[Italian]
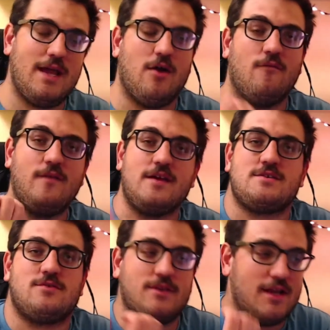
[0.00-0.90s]
ho
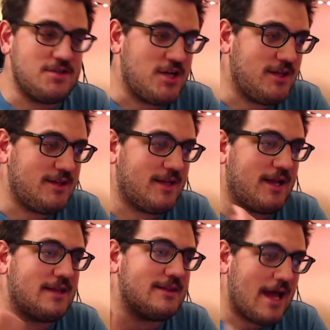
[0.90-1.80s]
visto di recente
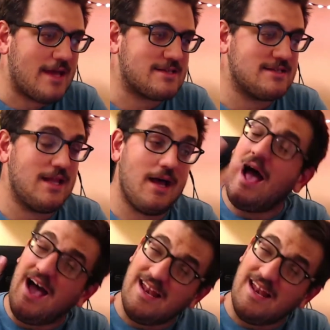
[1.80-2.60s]
che Tesla ha